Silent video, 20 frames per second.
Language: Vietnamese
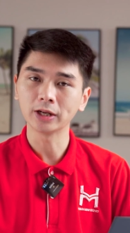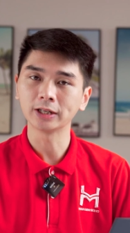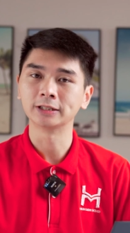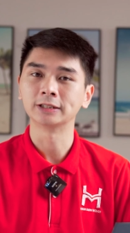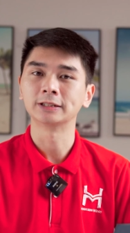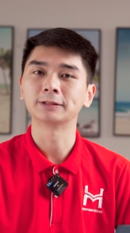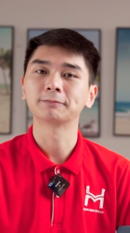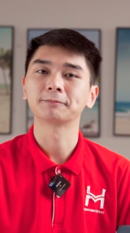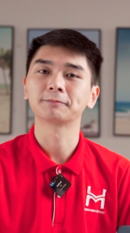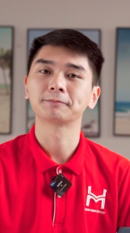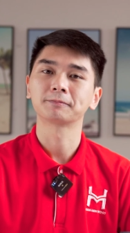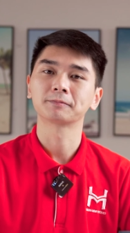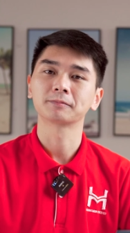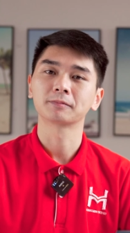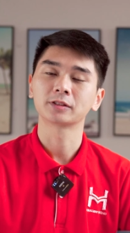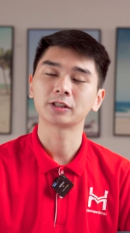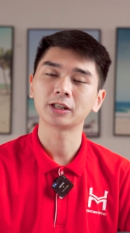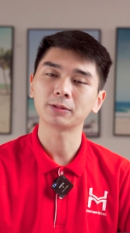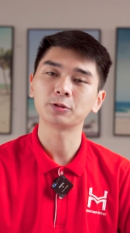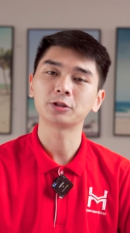hình
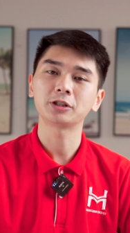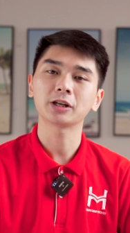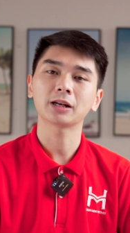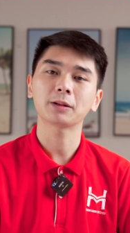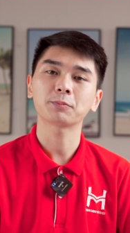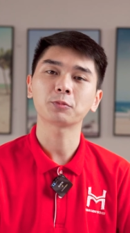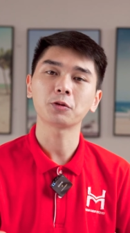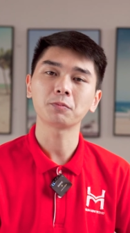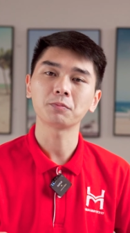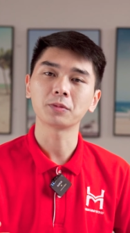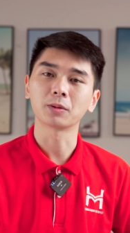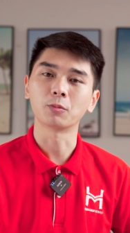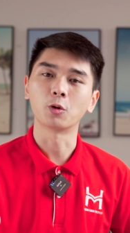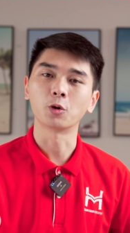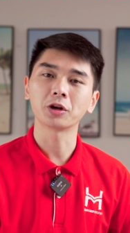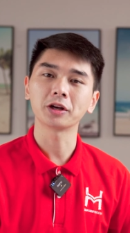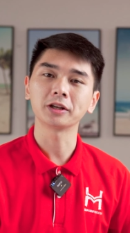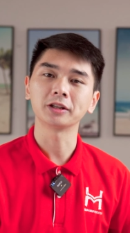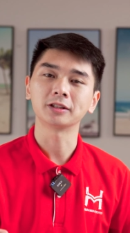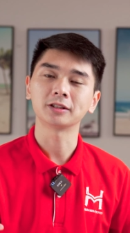trên một chiếc laptop
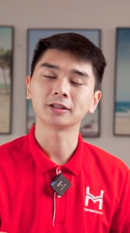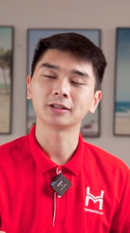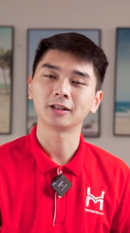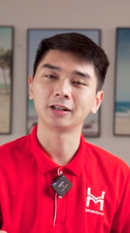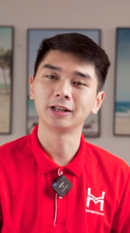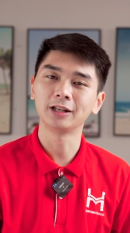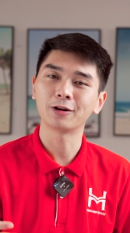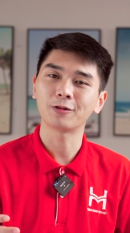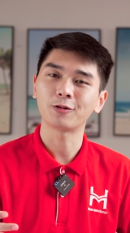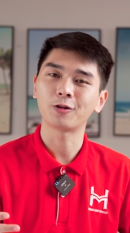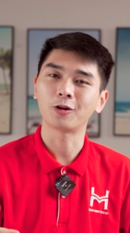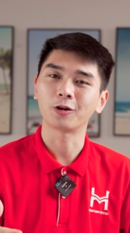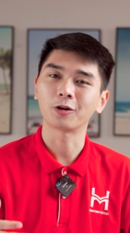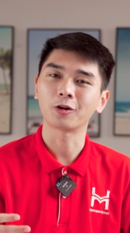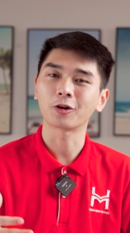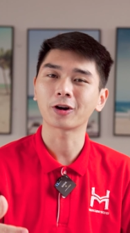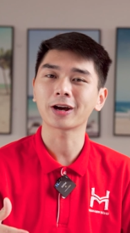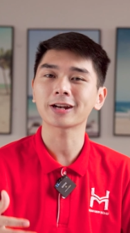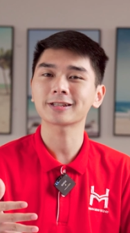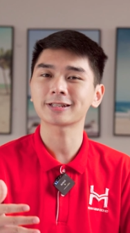14 inch liệu họ
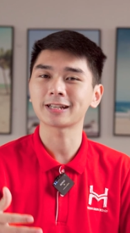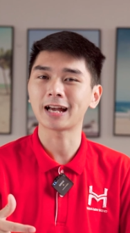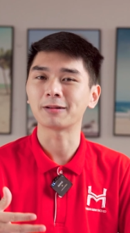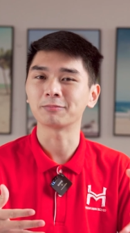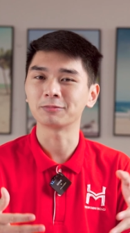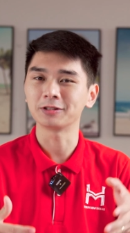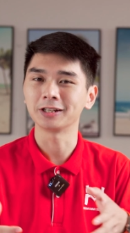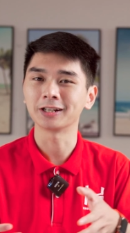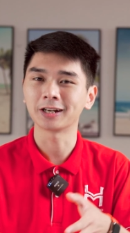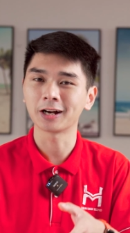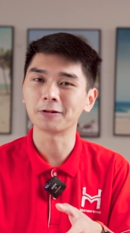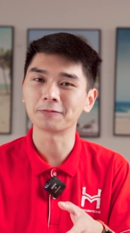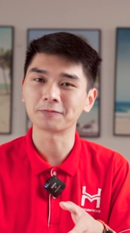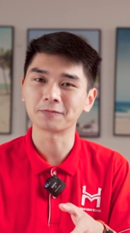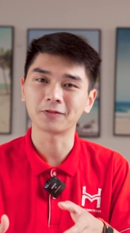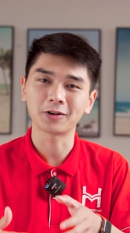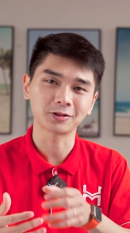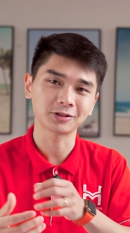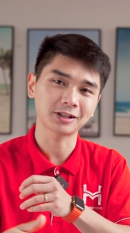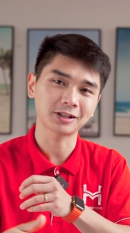có cắt giảm gì không
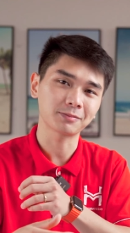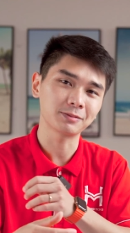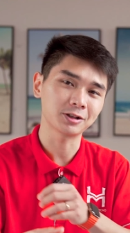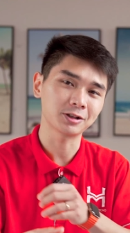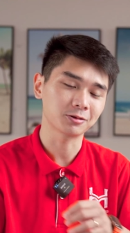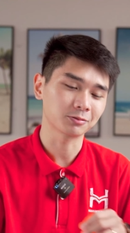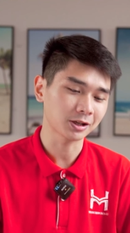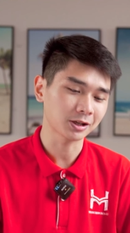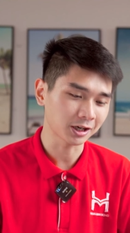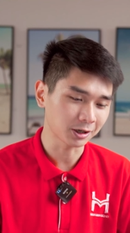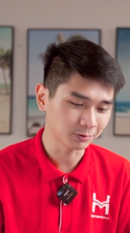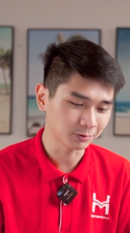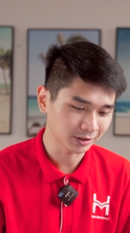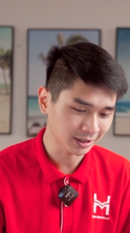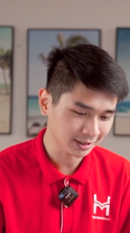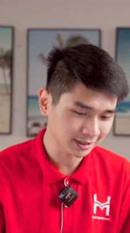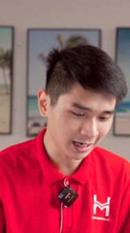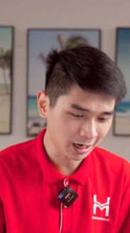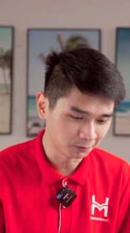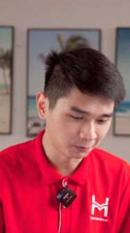và họ trang bị chúng ta cấu hình
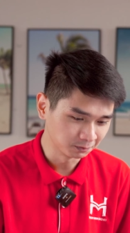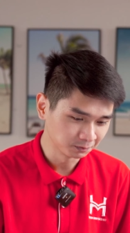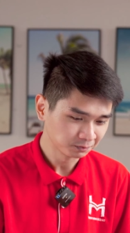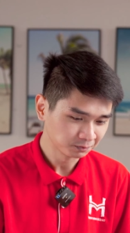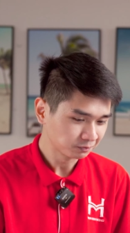ra sao